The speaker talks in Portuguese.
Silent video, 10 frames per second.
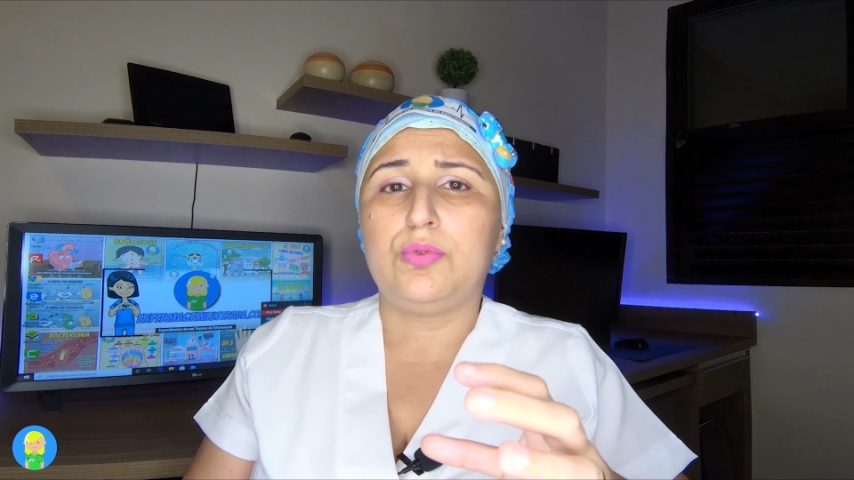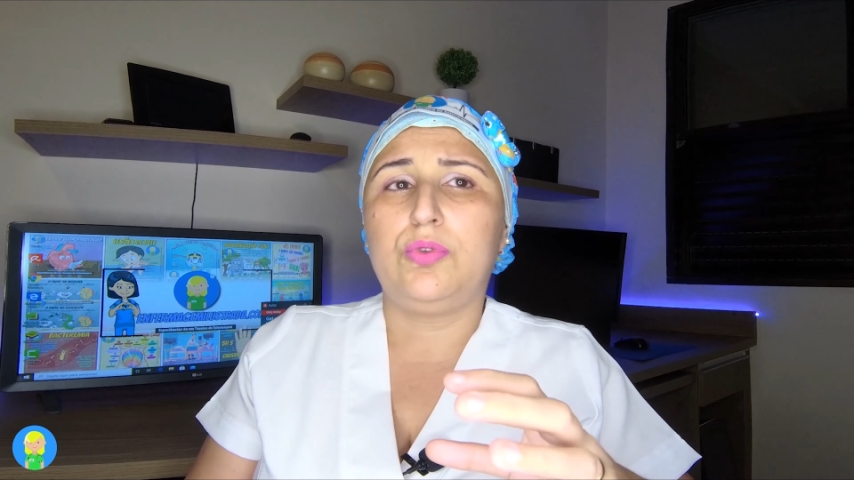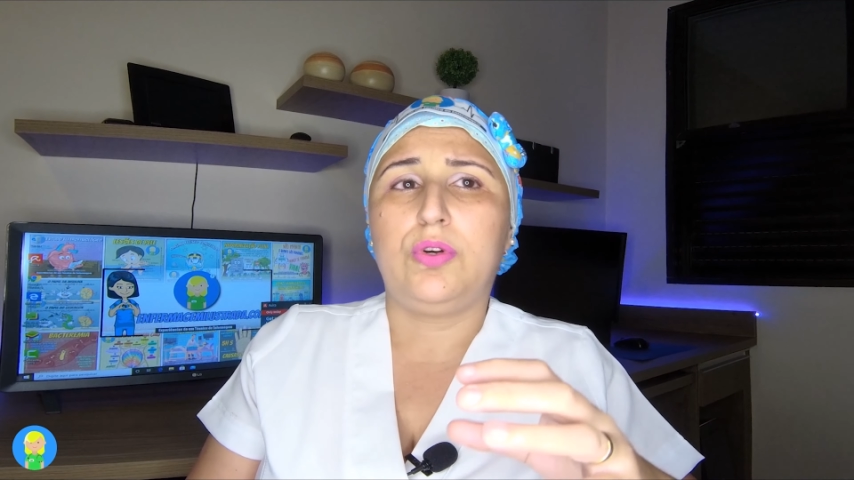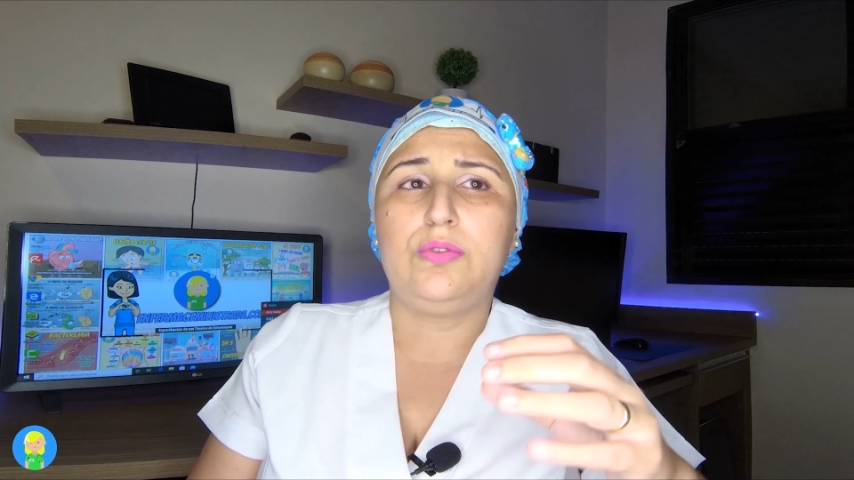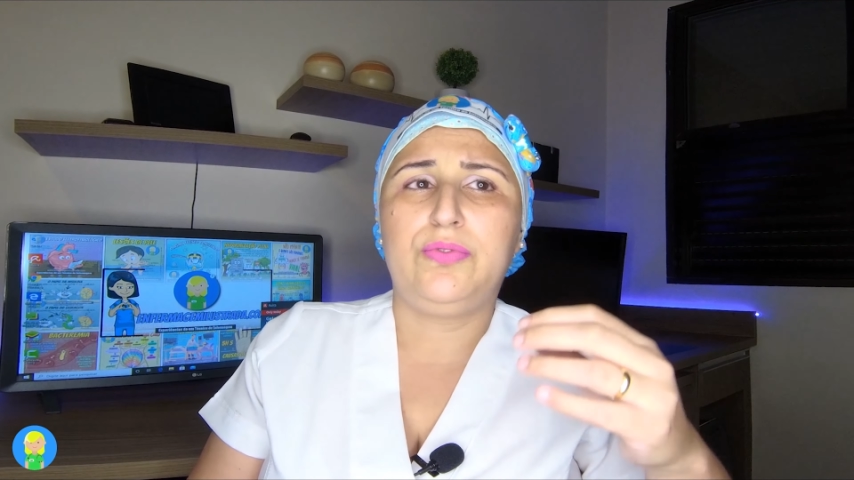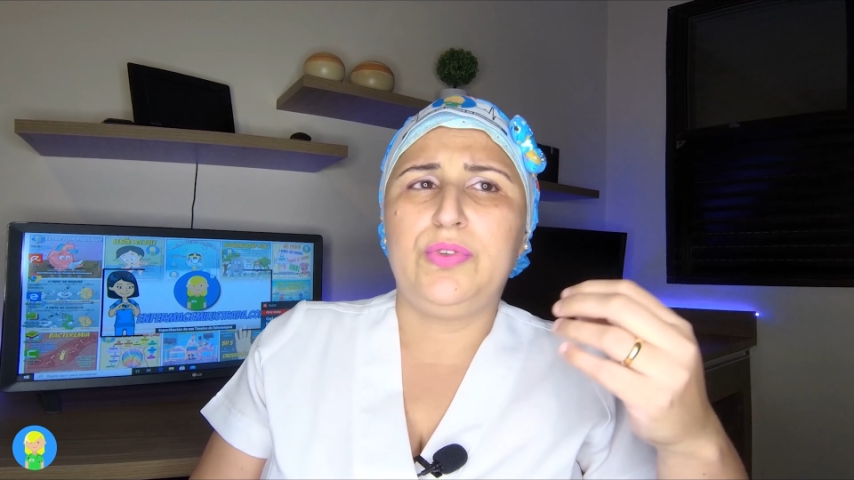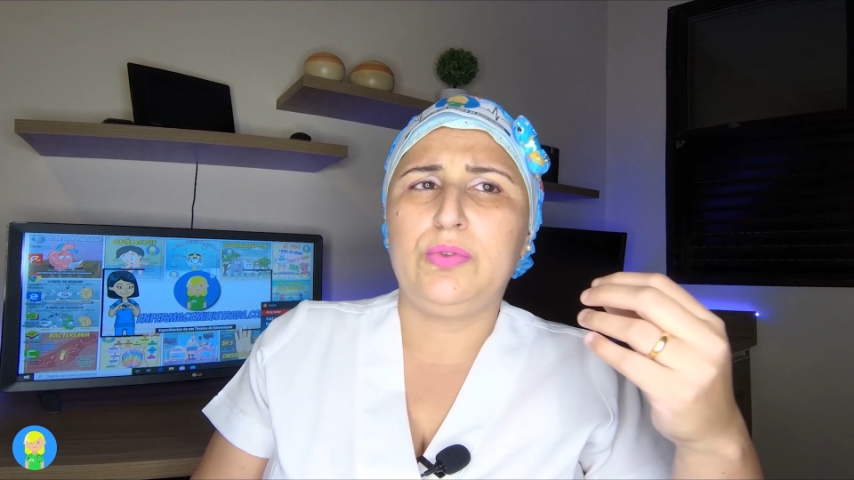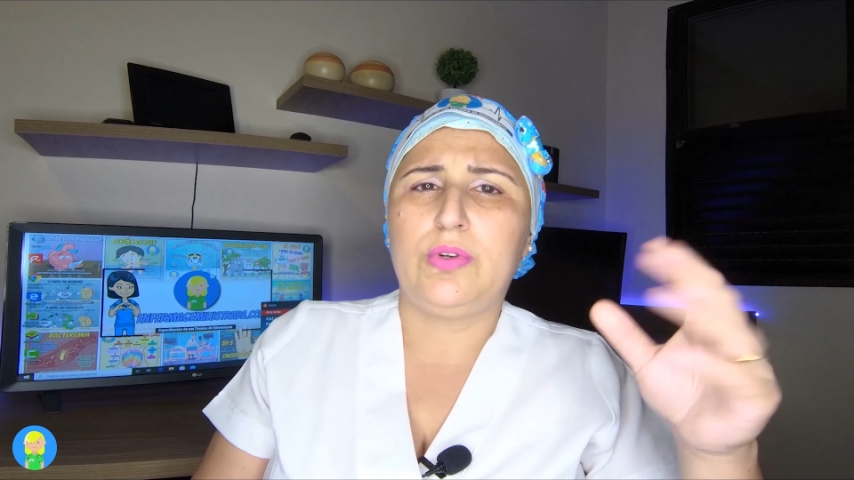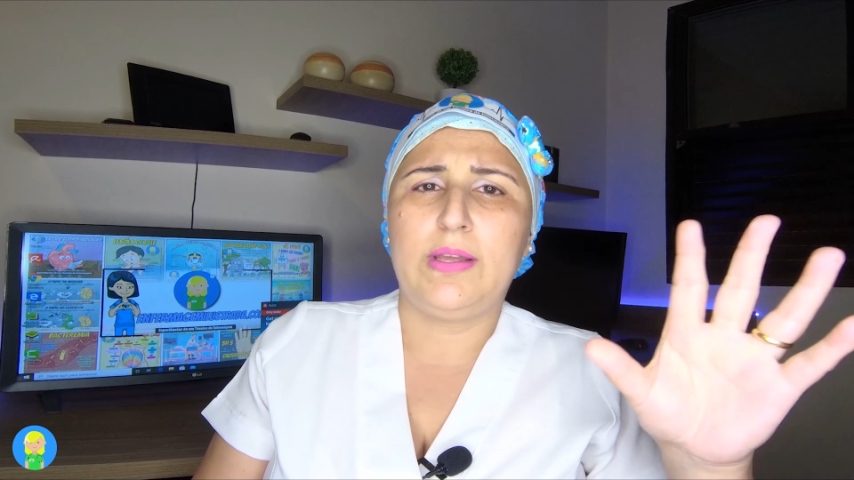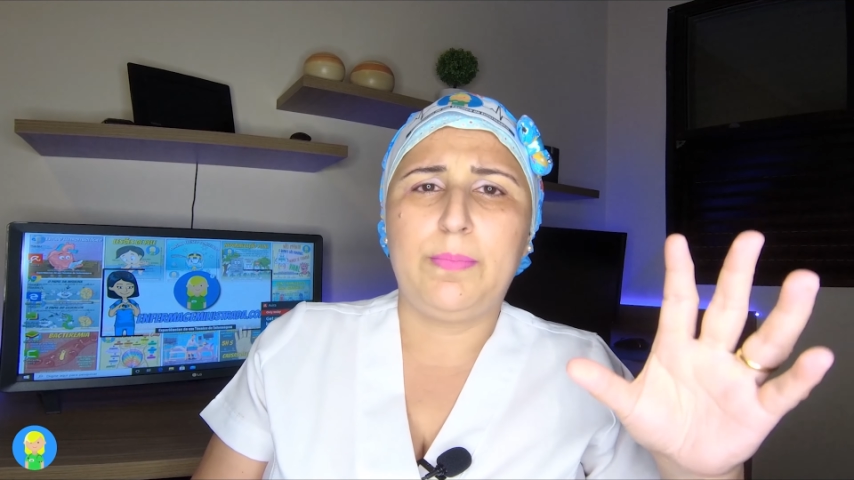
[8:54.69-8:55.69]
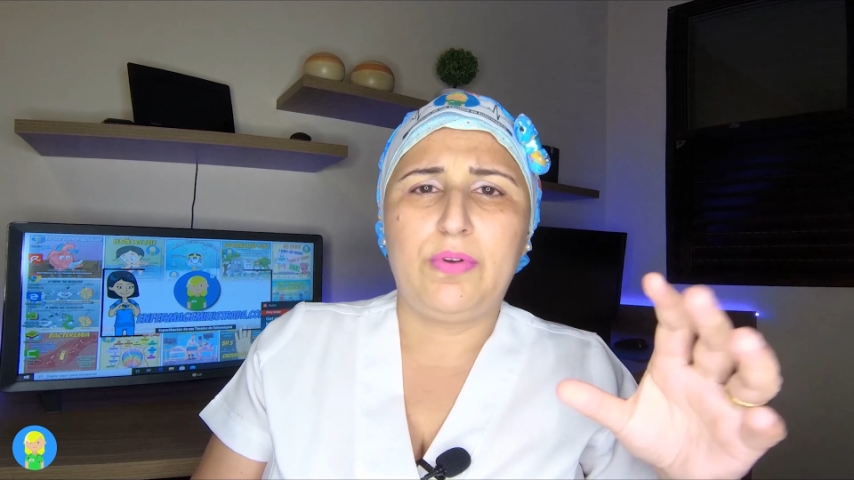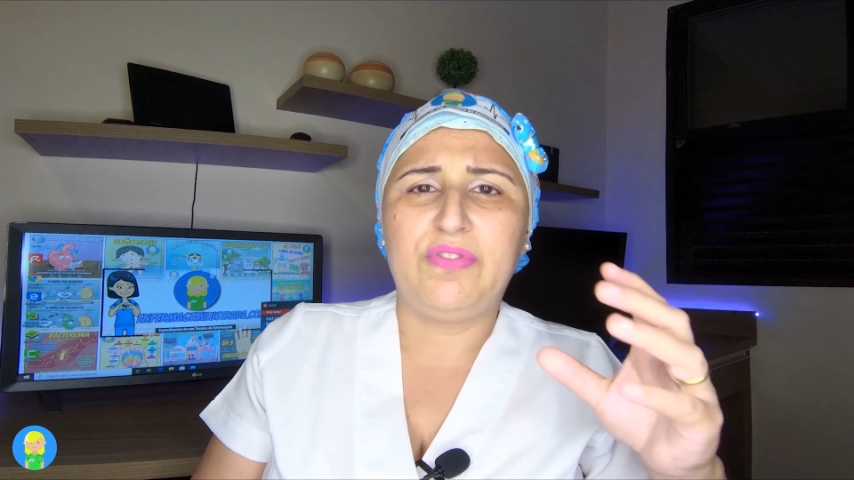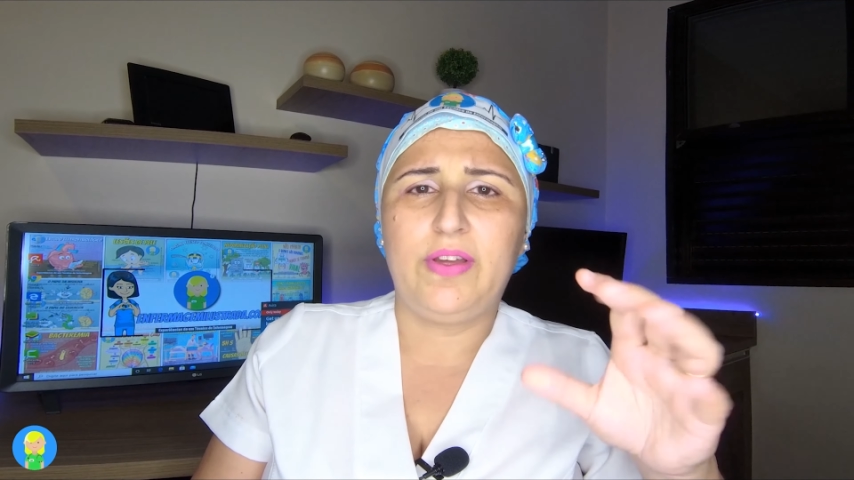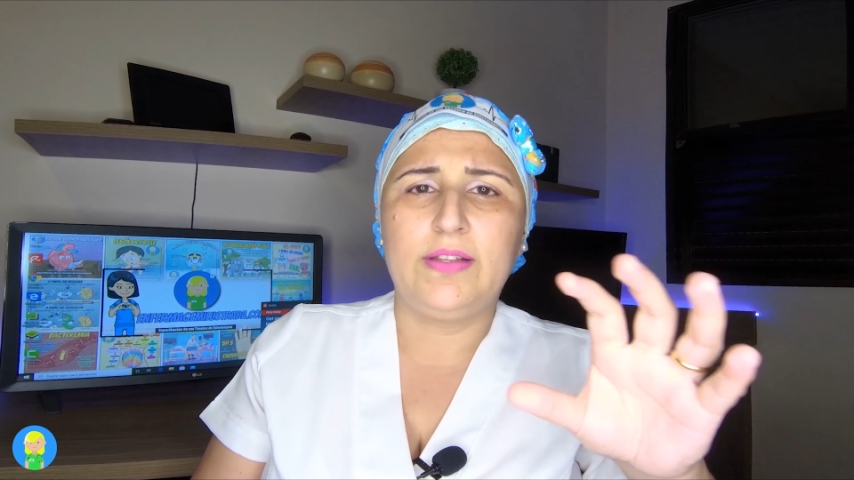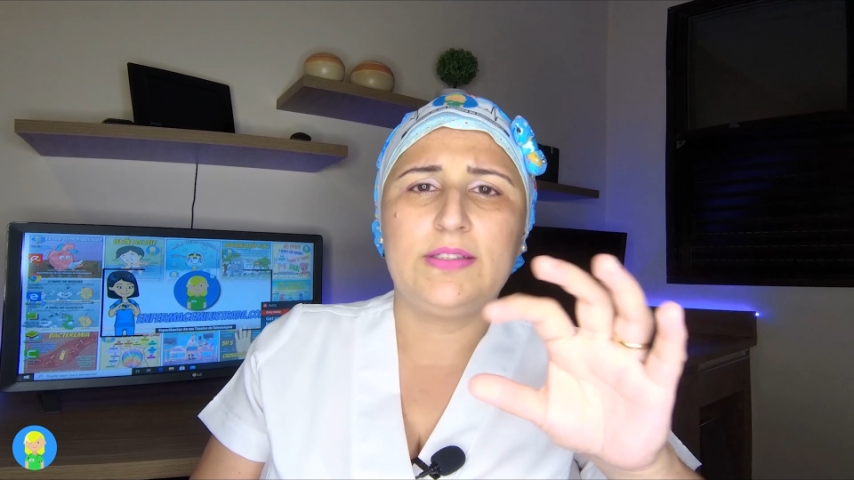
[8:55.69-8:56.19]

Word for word: todo o filtro aí provém